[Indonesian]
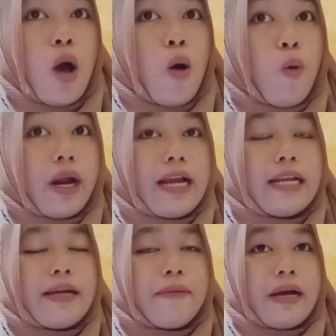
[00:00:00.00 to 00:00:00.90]
Warga
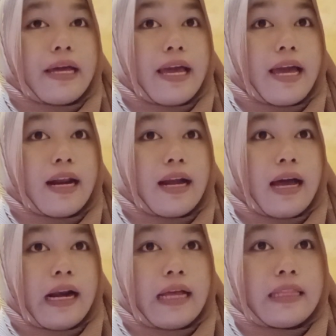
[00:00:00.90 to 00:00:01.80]
ditambah geger
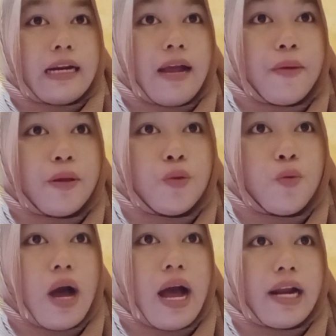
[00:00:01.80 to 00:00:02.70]
karena terdapat
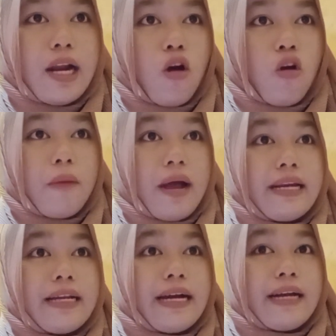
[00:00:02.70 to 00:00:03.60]
dua anak korban
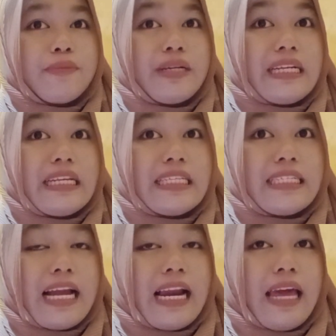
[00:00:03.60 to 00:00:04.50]
dengan
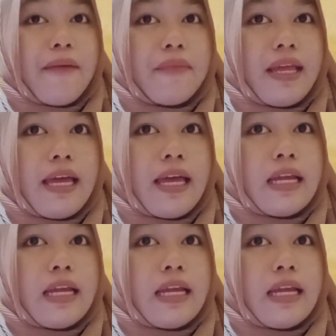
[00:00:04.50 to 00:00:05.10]
berinisial MD